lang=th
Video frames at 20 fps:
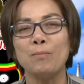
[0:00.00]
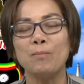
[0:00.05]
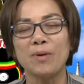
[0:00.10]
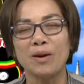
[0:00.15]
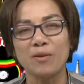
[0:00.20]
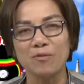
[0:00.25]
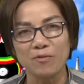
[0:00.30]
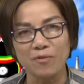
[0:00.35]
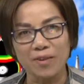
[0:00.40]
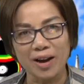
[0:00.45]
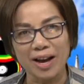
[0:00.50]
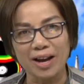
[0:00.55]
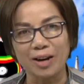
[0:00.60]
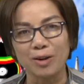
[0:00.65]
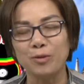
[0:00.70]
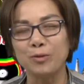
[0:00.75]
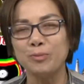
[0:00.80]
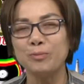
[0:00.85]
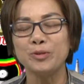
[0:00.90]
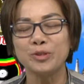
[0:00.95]
มาฝาก
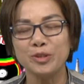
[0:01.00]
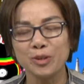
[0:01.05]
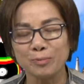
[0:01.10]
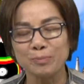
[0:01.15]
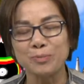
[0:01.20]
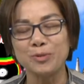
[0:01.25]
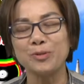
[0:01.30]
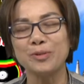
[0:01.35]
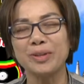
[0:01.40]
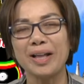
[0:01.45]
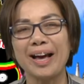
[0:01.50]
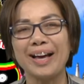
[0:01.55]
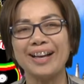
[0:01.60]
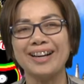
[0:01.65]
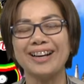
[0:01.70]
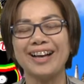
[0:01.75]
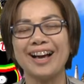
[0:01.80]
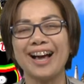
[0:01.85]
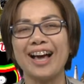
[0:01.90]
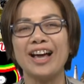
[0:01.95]
คุณผู้ชมทุกท่าน
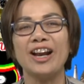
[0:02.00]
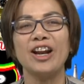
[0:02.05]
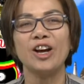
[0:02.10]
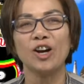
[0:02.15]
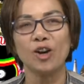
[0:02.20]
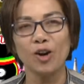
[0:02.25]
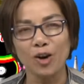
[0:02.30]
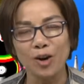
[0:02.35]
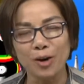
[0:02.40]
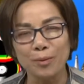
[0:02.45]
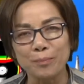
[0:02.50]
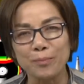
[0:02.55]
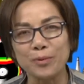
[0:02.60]
นะคะแล้วก็